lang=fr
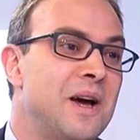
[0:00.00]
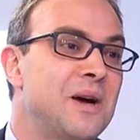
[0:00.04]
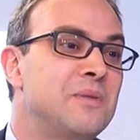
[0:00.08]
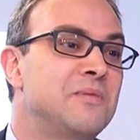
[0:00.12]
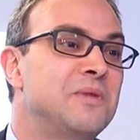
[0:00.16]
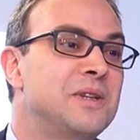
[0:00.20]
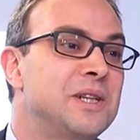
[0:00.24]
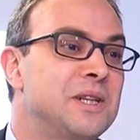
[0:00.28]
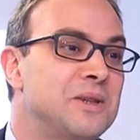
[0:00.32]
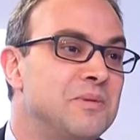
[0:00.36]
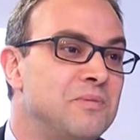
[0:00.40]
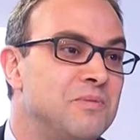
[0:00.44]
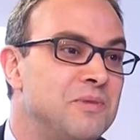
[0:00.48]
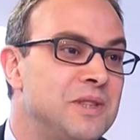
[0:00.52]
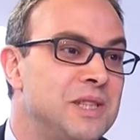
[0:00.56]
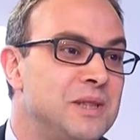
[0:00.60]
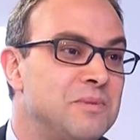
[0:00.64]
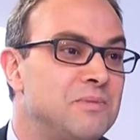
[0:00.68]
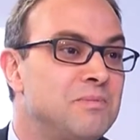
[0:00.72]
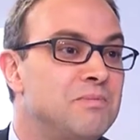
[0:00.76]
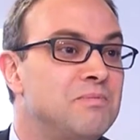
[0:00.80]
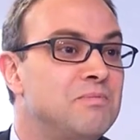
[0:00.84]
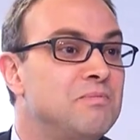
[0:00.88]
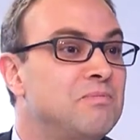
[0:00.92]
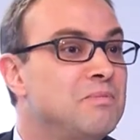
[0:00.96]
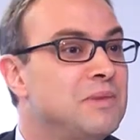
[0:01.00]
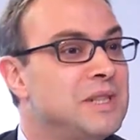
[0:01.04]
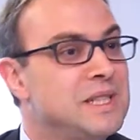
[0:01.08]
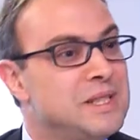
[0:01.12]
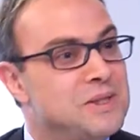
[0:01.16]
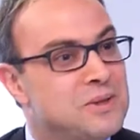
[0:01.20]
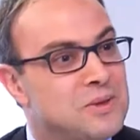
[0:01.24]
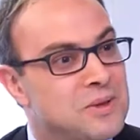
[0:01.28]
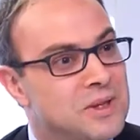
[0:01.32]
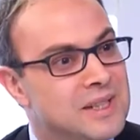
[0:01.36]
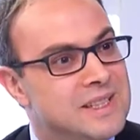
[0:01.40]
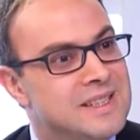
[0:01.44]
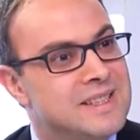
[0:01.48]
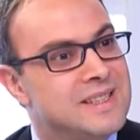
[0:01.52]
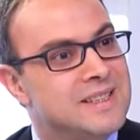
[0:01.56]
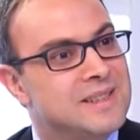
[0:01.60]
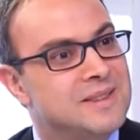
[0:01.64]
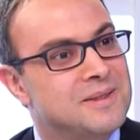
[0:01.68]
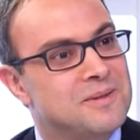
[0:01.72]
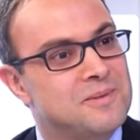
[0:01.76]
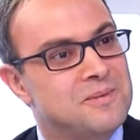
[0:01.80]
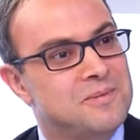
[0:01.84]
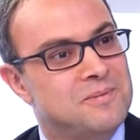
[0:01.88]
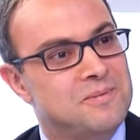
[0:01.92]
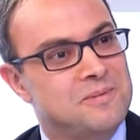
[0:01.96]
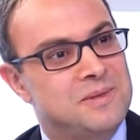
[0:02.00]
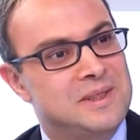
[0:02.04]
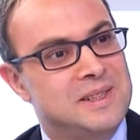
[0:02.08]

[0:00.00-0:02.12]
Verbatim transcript: implique une petite prise de risque, puisque hein,